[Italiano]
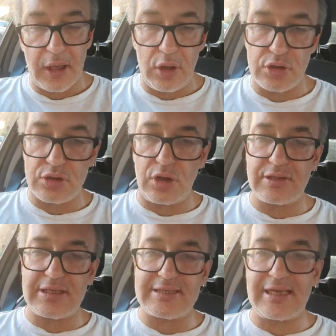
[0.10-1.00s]
Ho solo
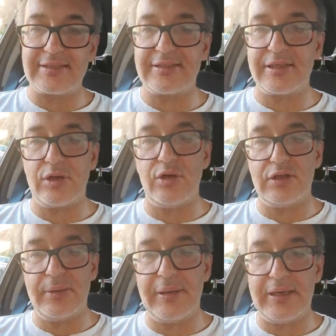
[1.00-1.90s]
60
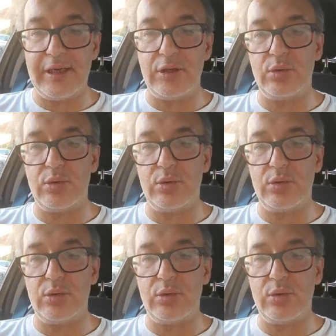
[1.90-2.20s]
secondi per dire